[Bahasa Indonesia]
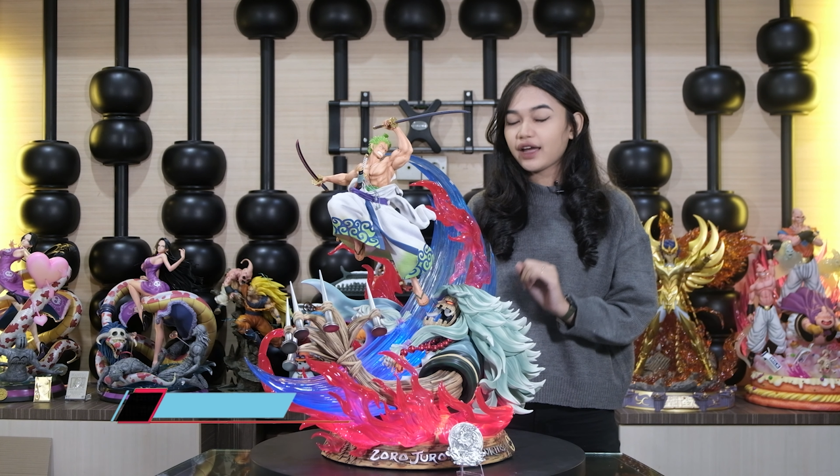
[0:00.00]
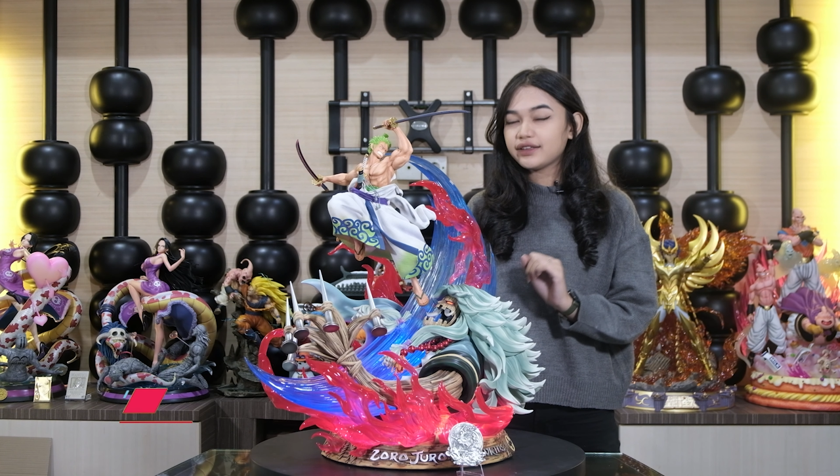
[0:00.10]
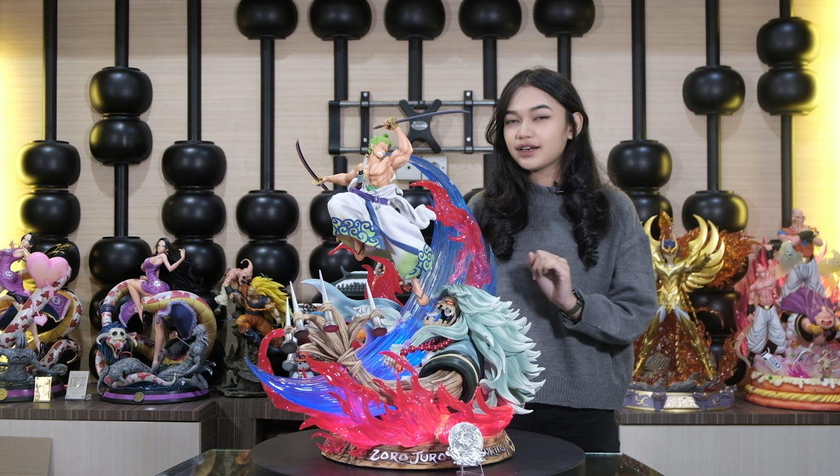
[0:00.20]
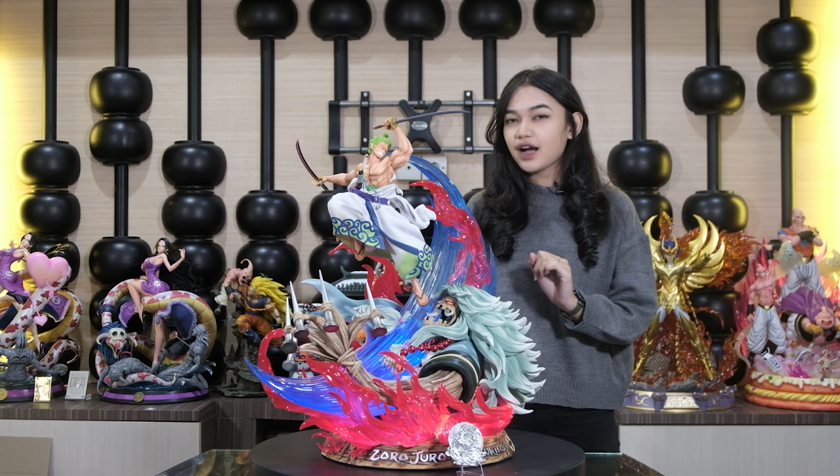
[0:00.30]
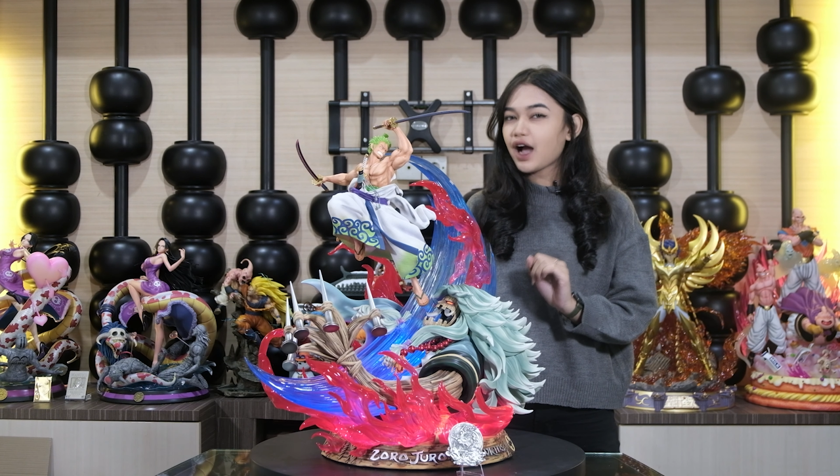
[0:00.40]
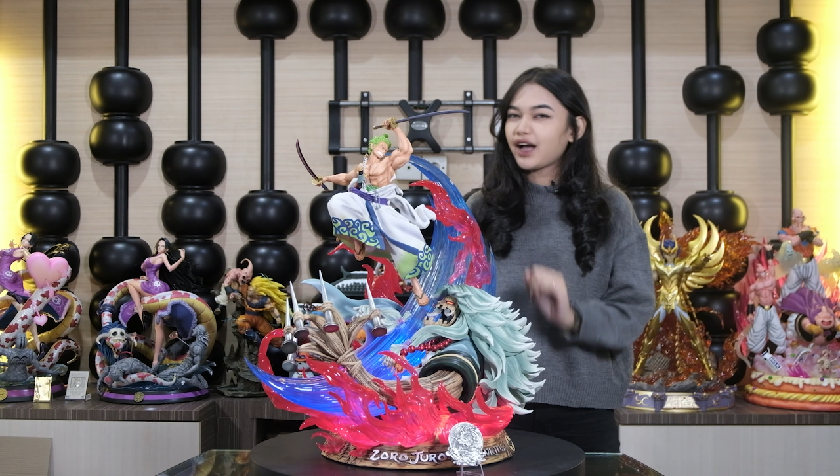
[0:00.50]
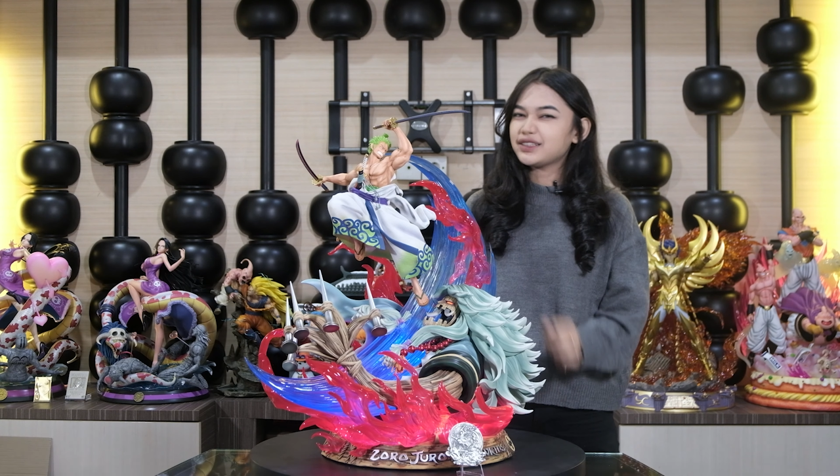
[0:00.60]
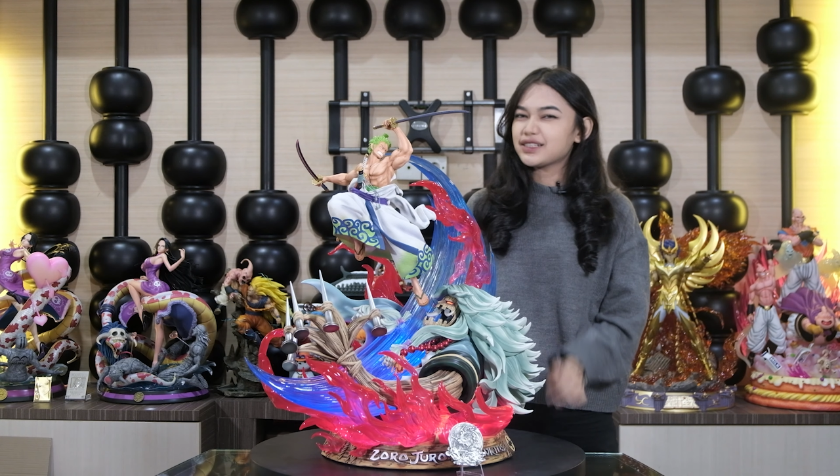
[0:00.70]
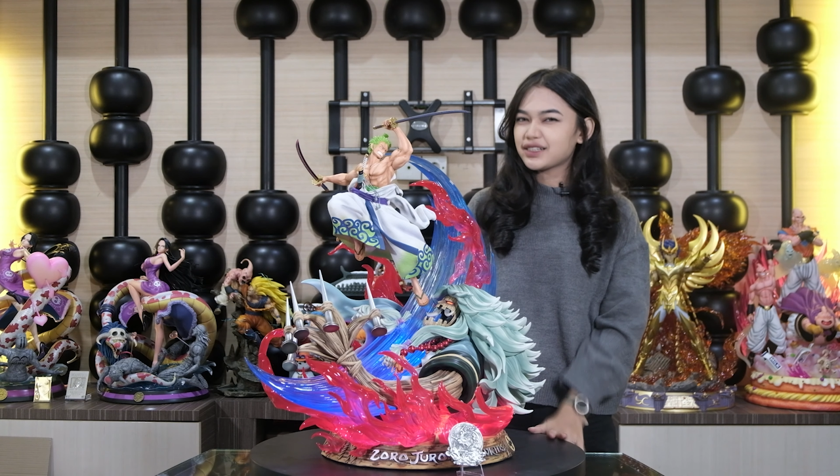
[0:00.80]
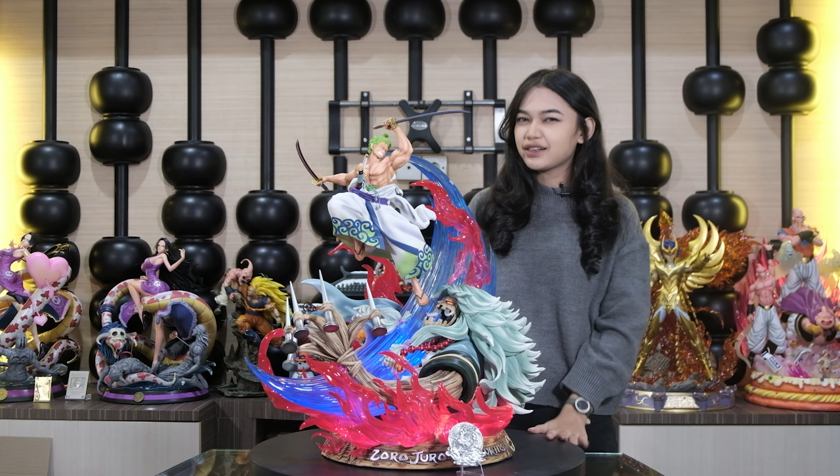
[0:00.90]
kayaknya nggak
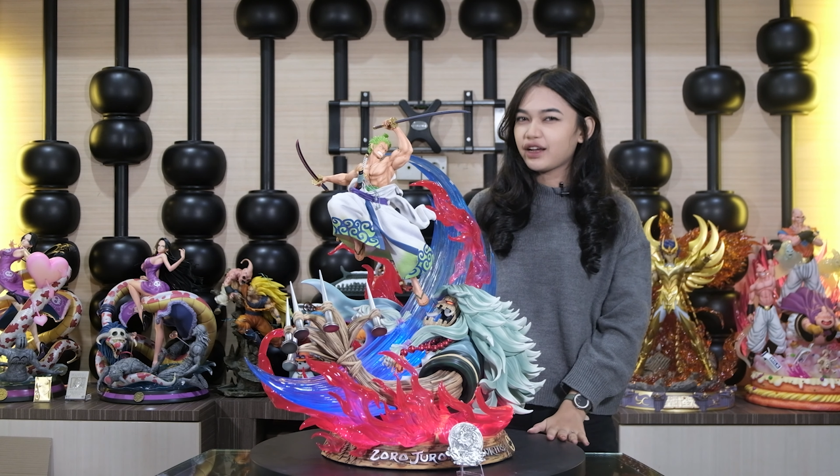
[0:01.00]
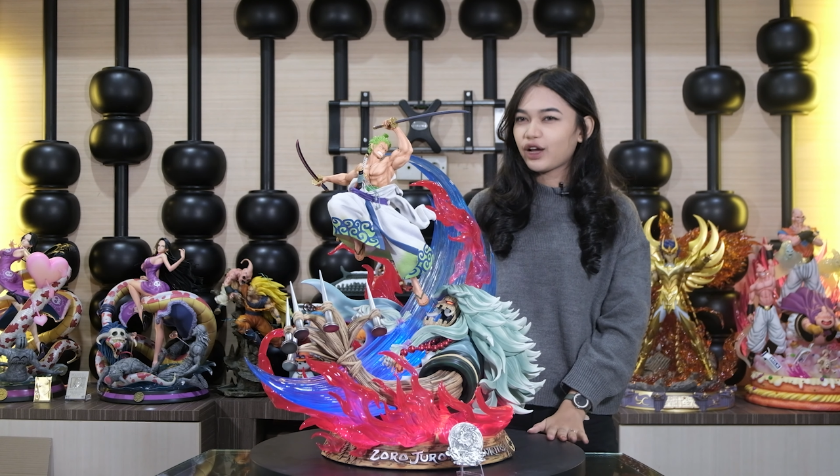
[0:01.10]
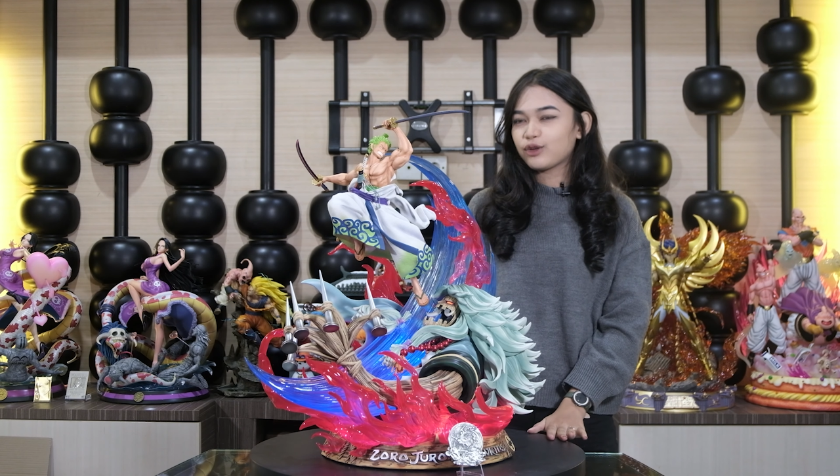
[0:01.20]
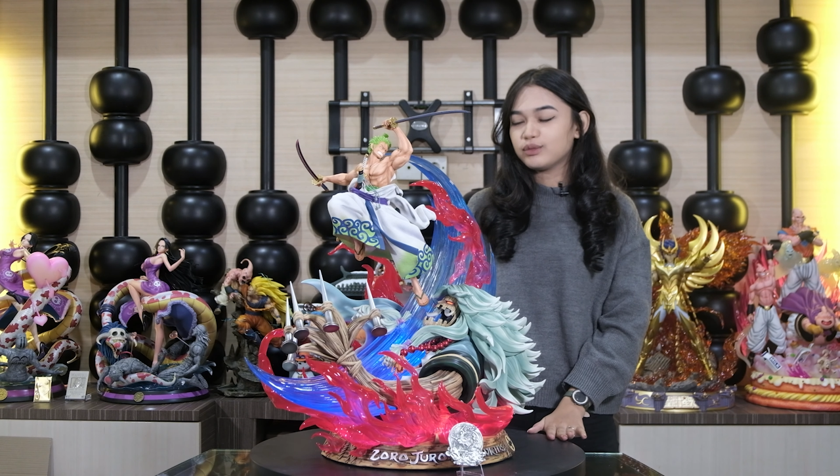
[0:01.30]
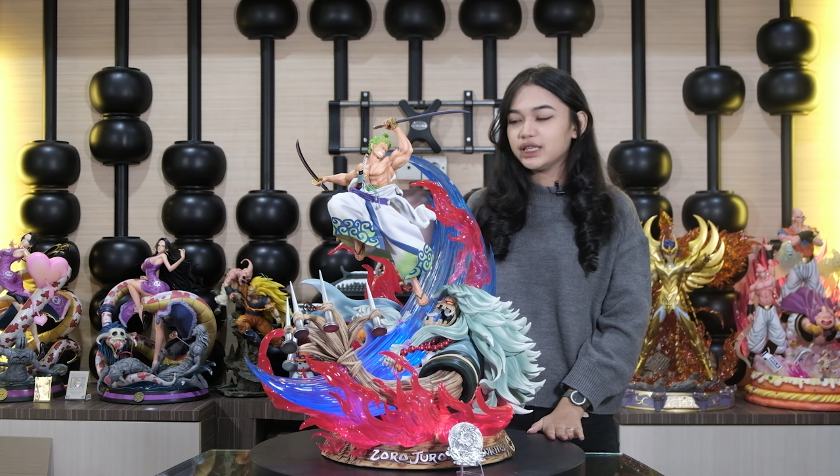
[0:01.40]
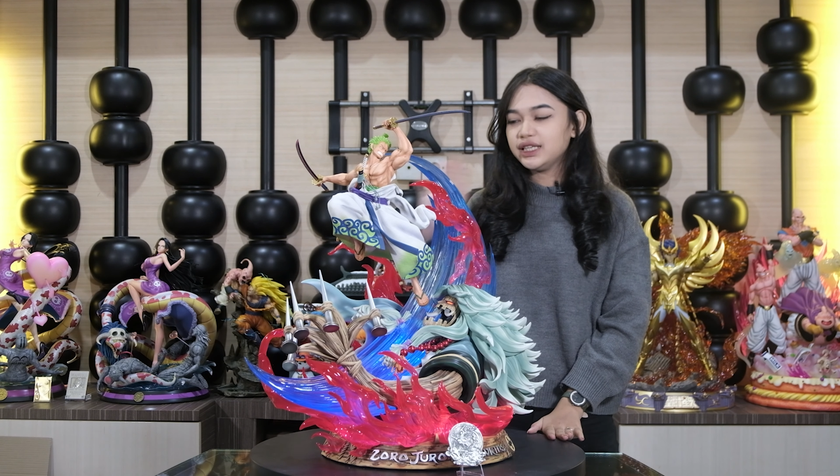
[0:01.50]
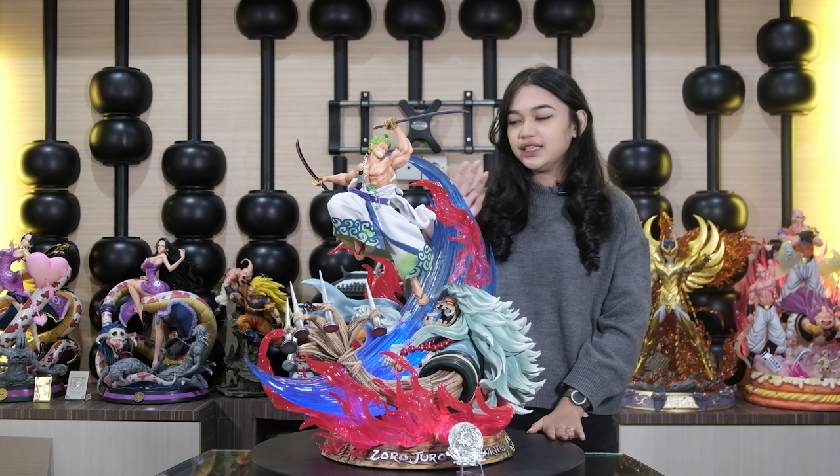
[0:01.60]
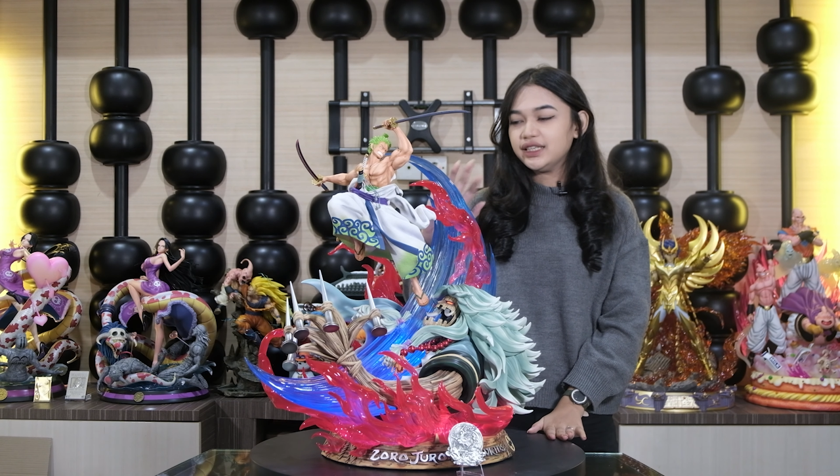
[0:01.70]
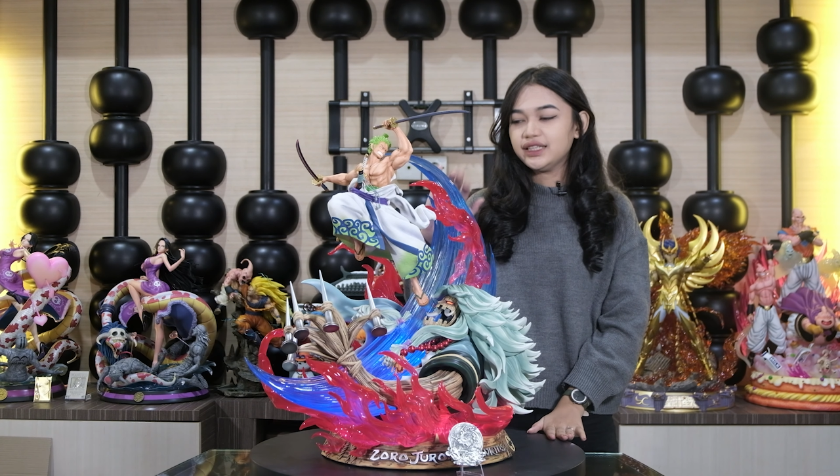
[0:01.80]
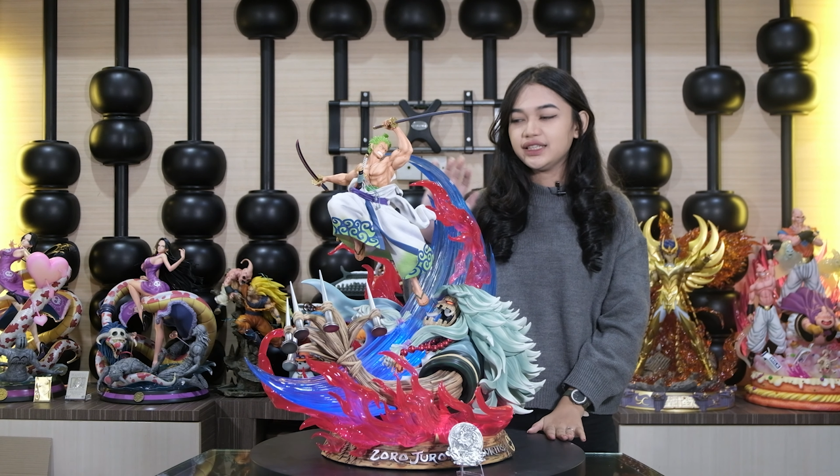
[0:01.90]
akan nyesel deh kalau beli
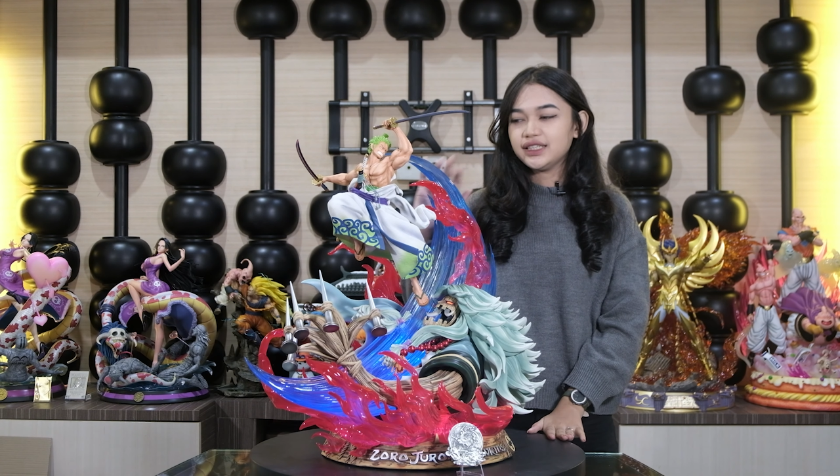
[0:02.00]
ini.